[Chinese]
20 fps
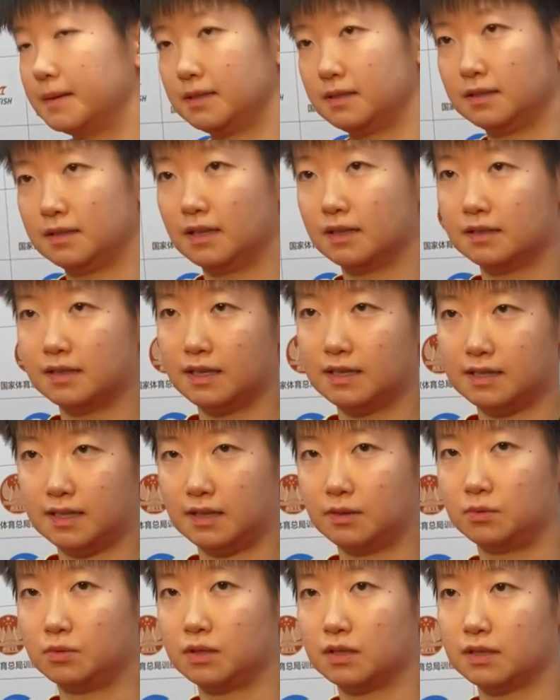其实，在赛
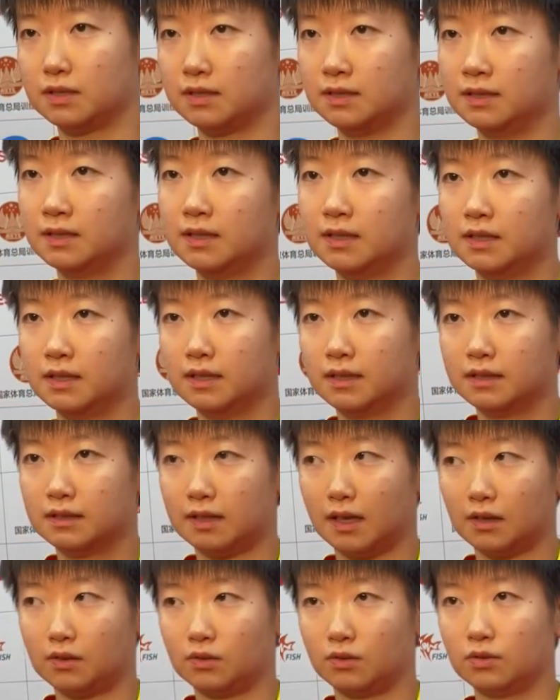前我跟
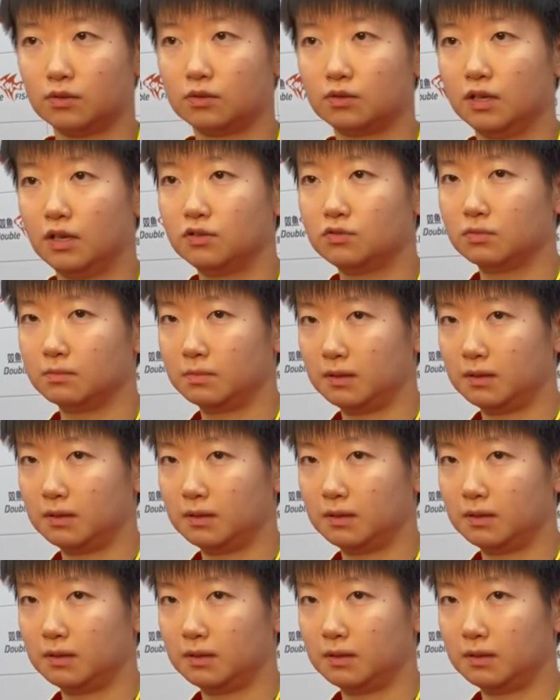大头的困难准